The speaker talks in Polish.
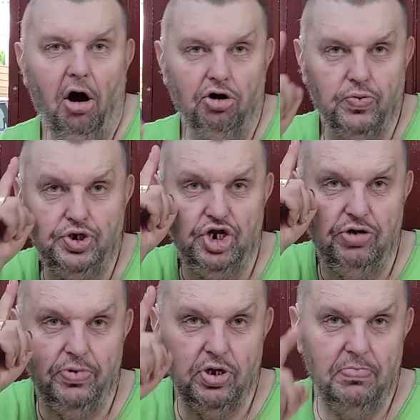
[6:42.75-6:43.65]
odwozili
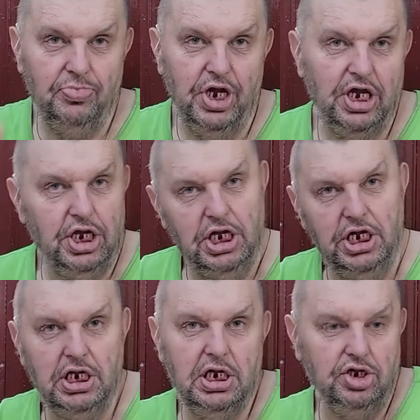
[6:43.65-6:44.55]
by mnie
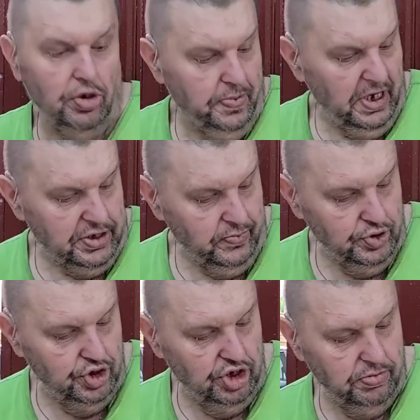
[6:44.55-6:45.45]
i, i do pracy
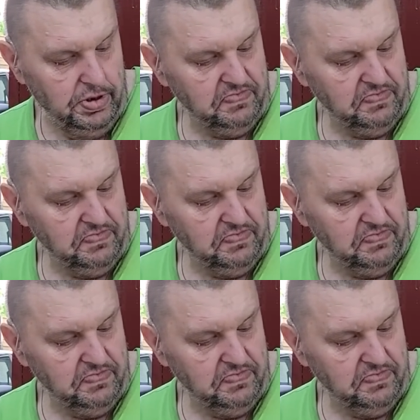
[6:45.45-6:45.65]
wozili.